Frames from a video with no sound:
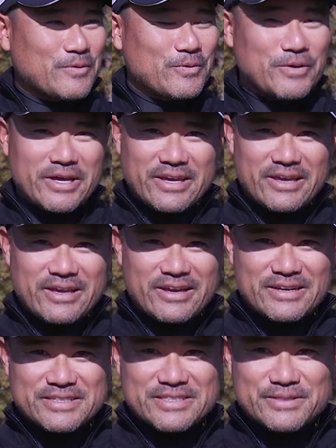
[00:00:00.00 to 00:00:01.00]
これ
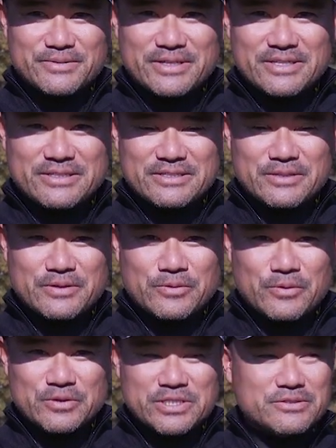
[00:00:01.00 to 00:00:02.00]
が一番
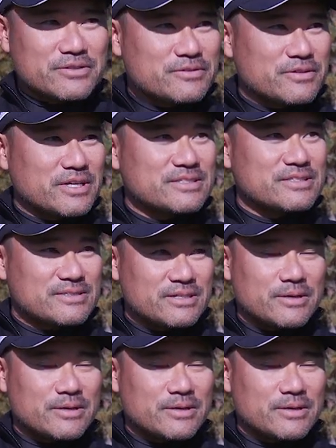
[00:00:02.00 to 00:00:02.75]
こうしっくりくる感じです